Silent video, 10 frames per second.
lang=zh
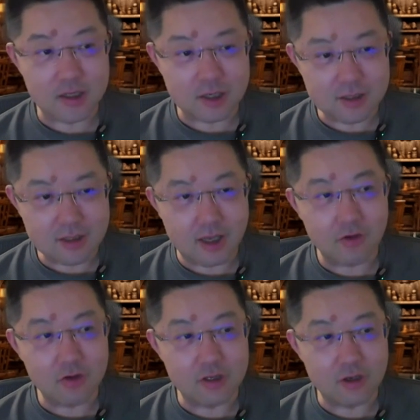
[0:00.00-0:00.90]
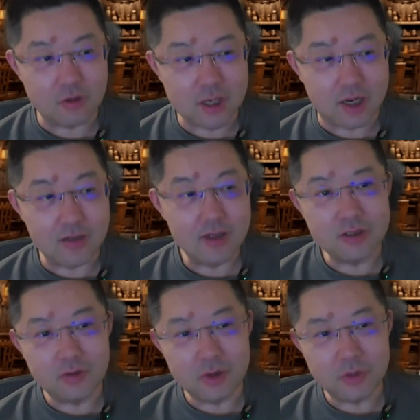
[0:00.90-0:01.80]
但是今年有可能够呛，
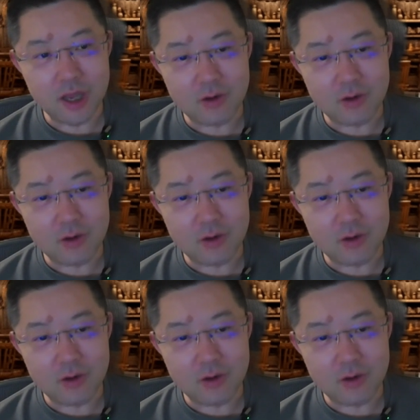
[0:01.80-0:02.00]
因为它